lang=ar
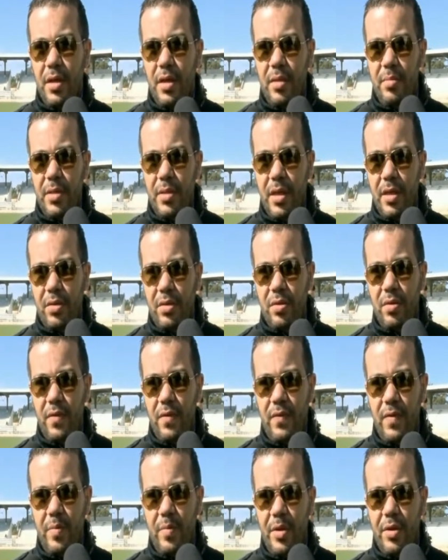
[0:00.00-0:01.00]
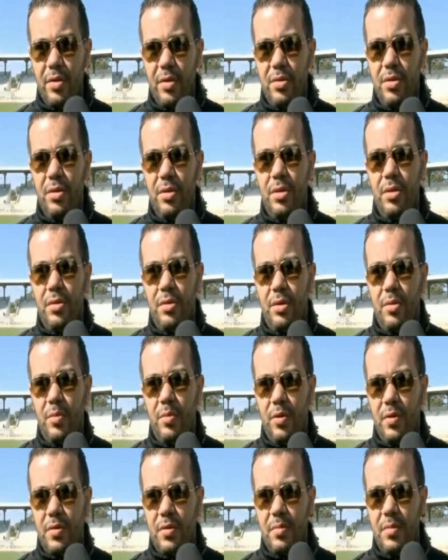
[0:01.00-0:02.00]
يبدا يدخل في البريود
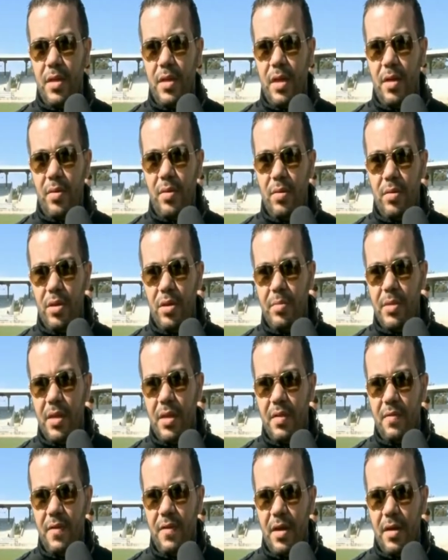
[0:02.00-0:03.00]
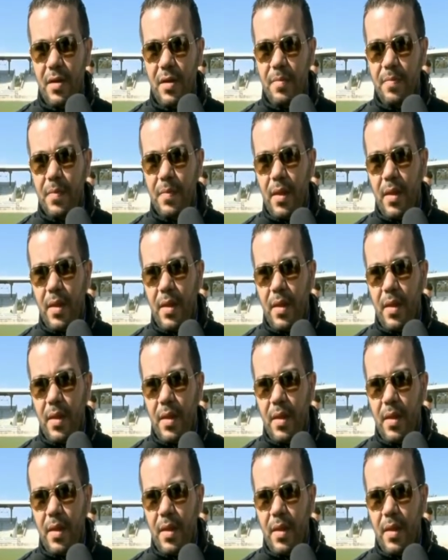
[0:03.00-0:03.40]
دورمونس نتاعو يبدا يصفر